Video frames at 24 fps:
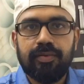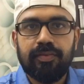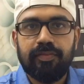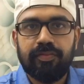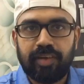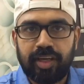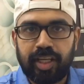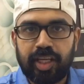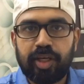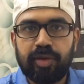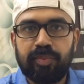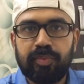
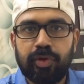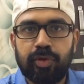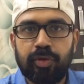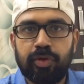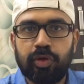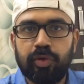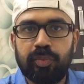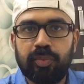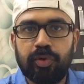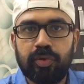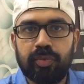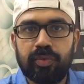வணக்கம்
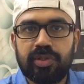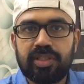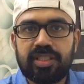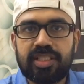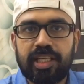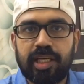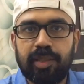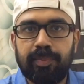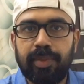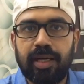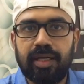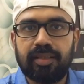யூடியூப் வியூவர்ஸ்
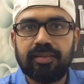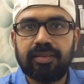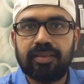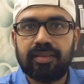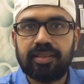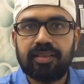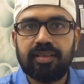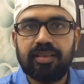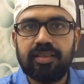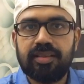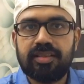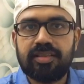நீங்கள் பார்த்துட்டு
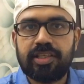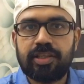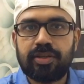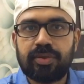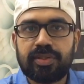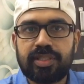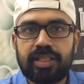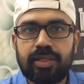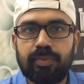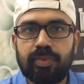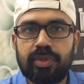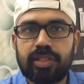இருக்கிறது ஜீரோ
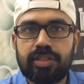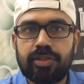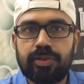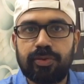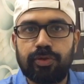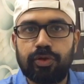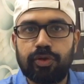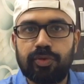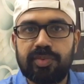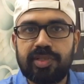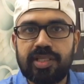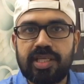செவன் ஒன்ஸ்
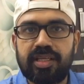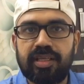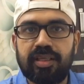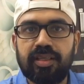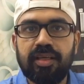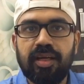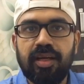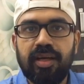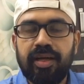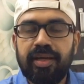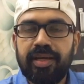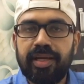யூடியூப் சேனல்
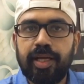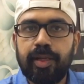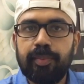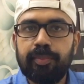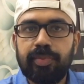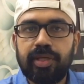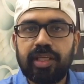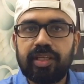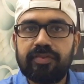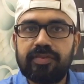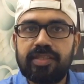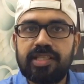என்
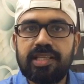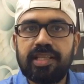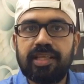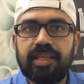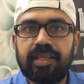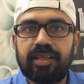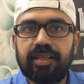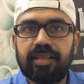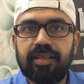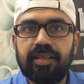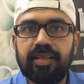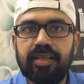பேர்
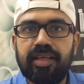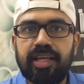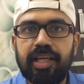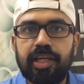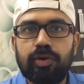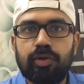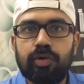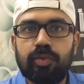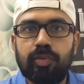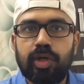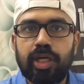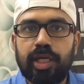விஜயகிரன்
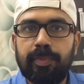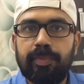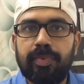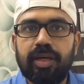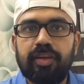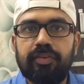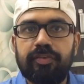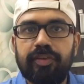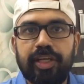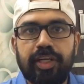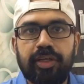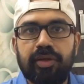இன்றைக்கி ஒரு
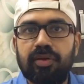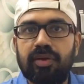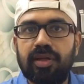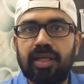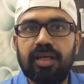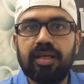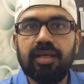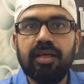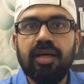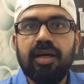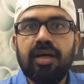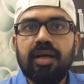முக்கியமான வீடியோவில்
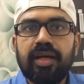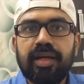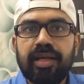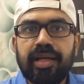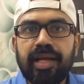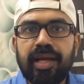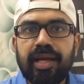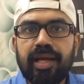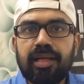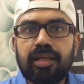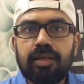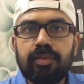
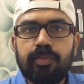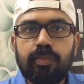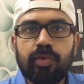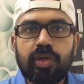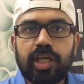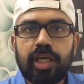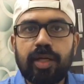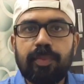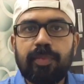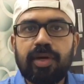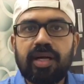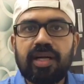ஏழு
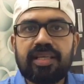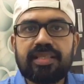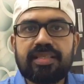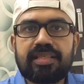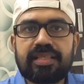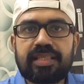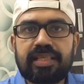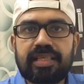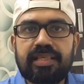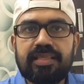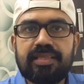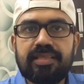முக்கியமான
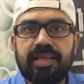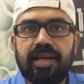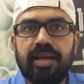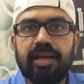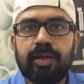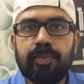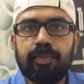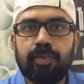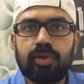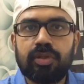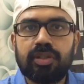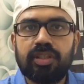ஸ்கில்ஸ்
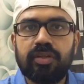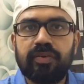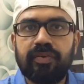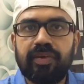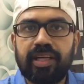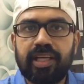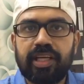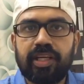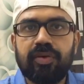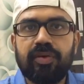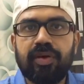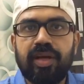என்ன பொறுத்த
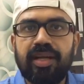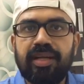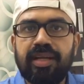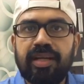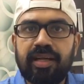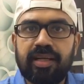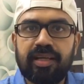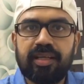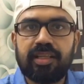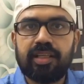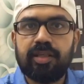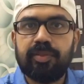வரைக்கும்
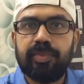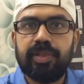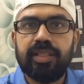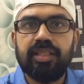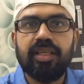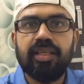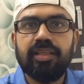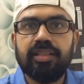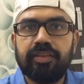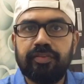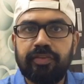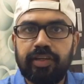என்னங்கிறத பற்றி
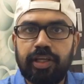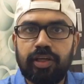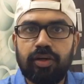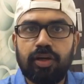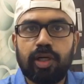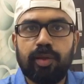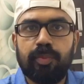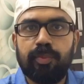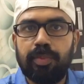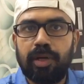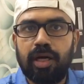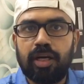தான் இந்த
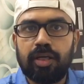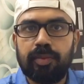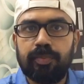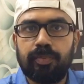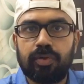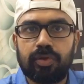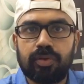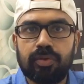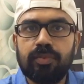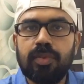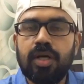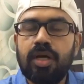வீடியோவில் நம்ம பார்க்க
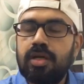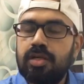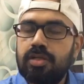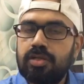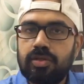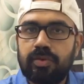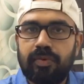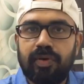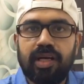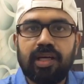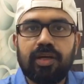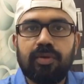போகிறோம்
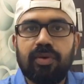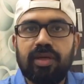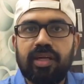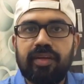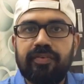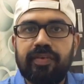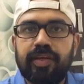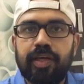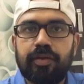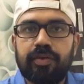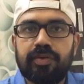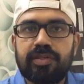ஸோ வாங்க உடனே
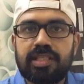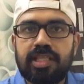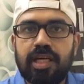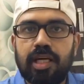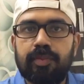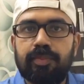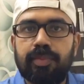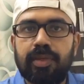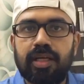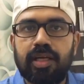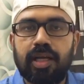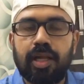வீடியோவை
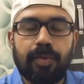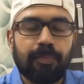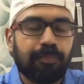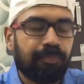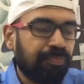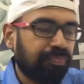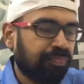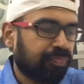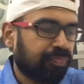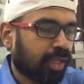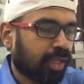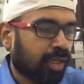ஸ்டார்ட் பண்ணலாம்
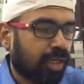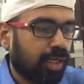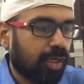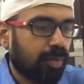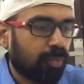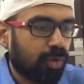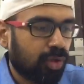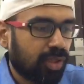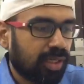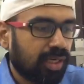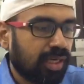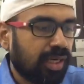நான்
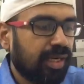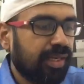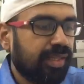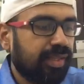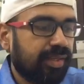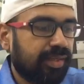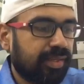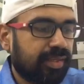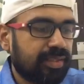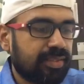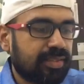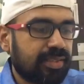முதல்ல
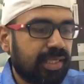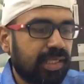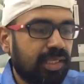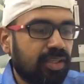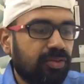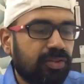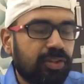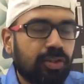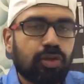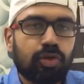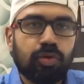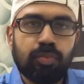எழுதியிருக்க ஸ்கில்
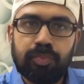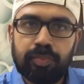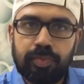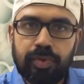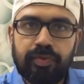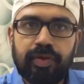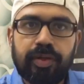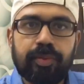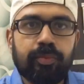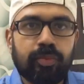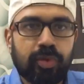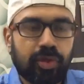வந்து
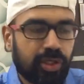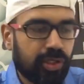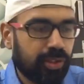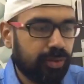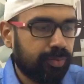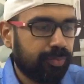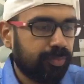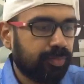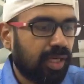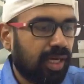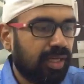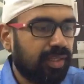ரொம்பவே
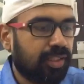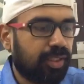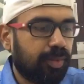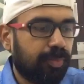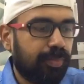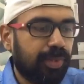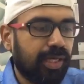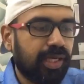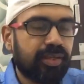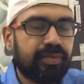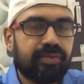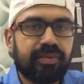முக்கியம் அதுக்கு
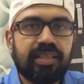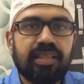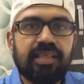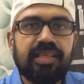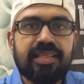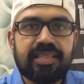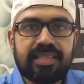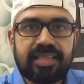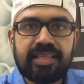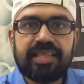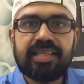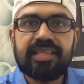பேர் வந்து
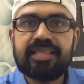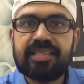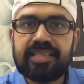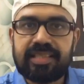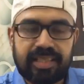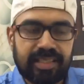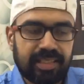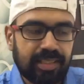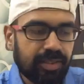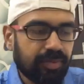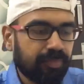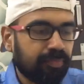லிசனிங்
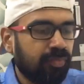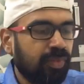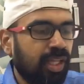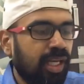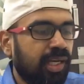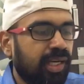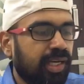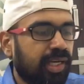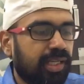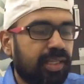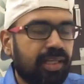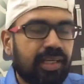ஸ்கில்
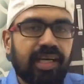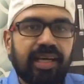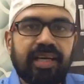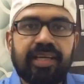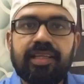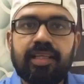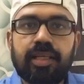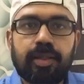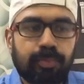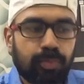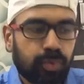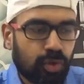இதை
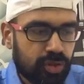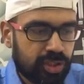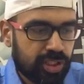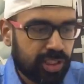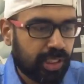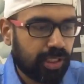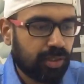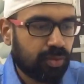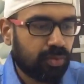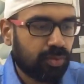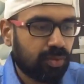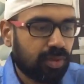கரெக்டாக
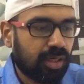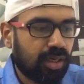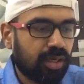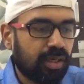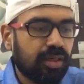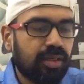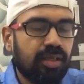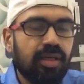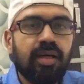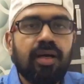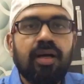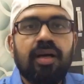புரிஞ்சிக்கணுன்னா
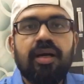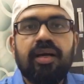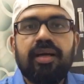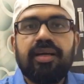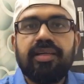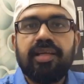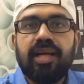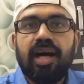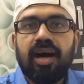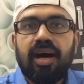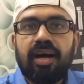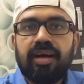
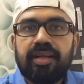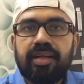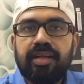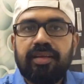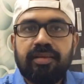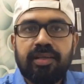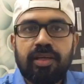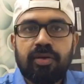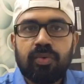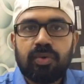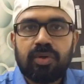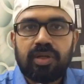யார்
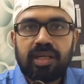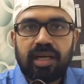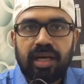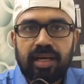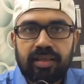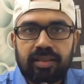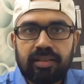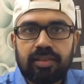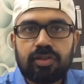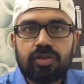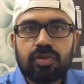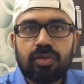என்ன ஒரு
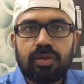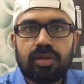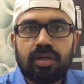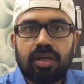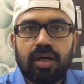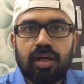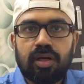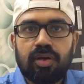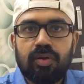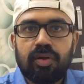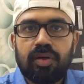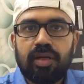கருத்து
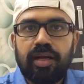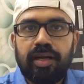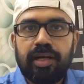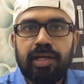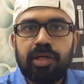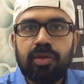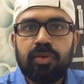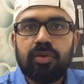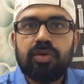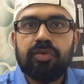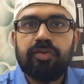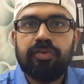சொல்கிறாங்களோ இல்லை
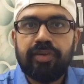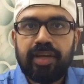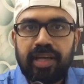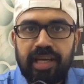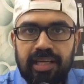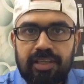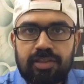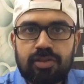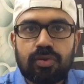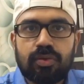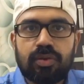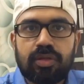என்ன ஒரு
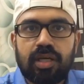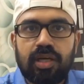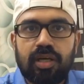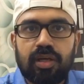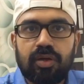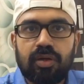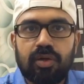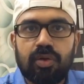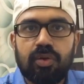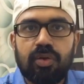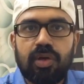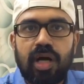வேலை
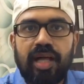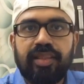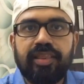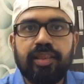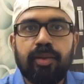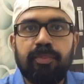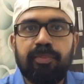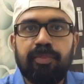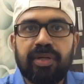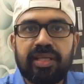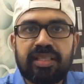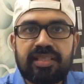சொல்கிறாங்களோ
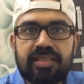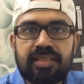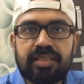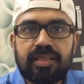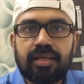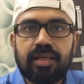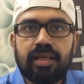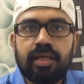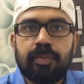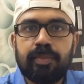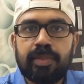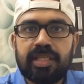அந்த
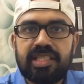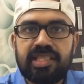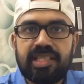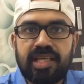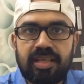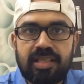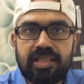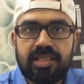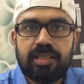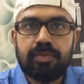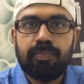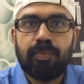பெர்சனை நம்ம
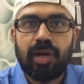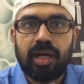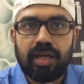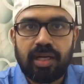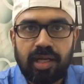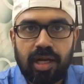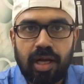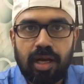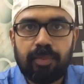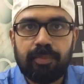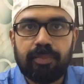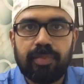ஜட்ஜு
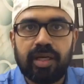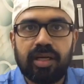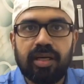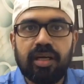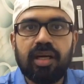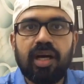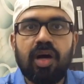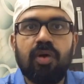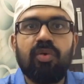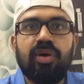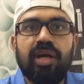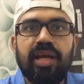பண்ணாமல்
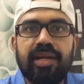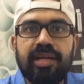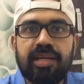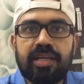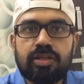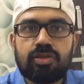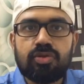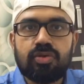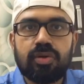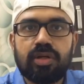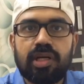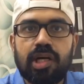அவங்க
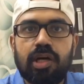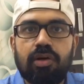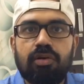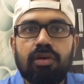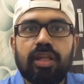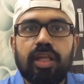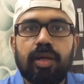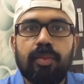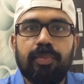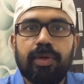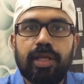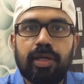என்ன சொல்கிறாங்களோ
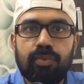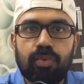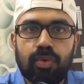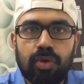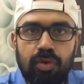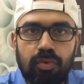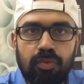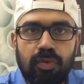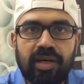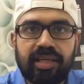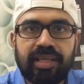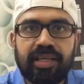அதை அப்படியே
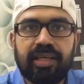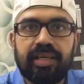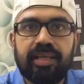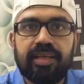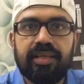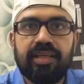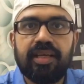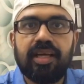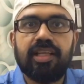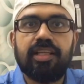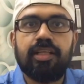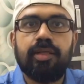
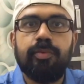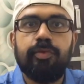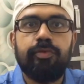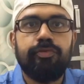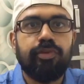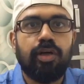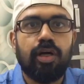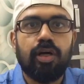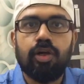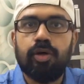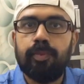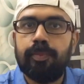உள்வாங்கிக்கிட்டு அதை நம்ம
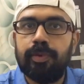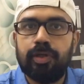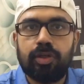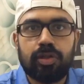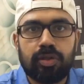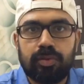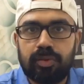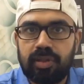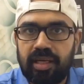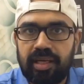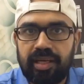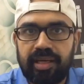ஃபாலோ
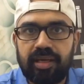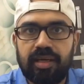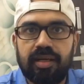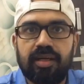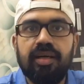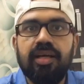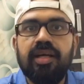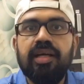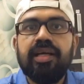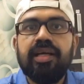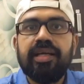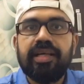பண்ணுறோம் இல்லையா
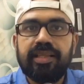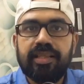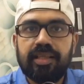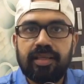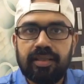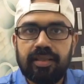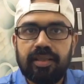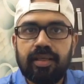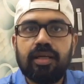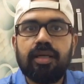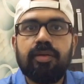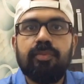இதை
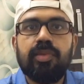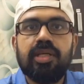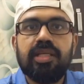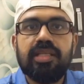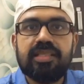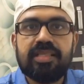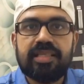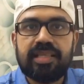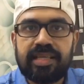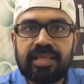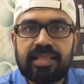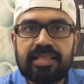தான் நம்ம
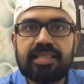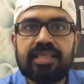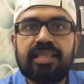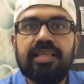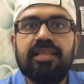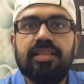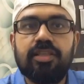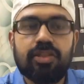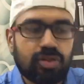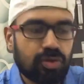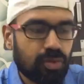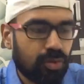லிசனிங்
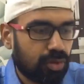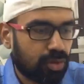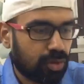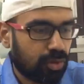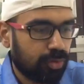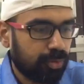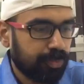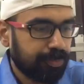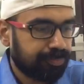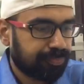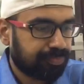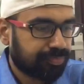ஸ்கில்னு
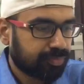சொல்கிறோம்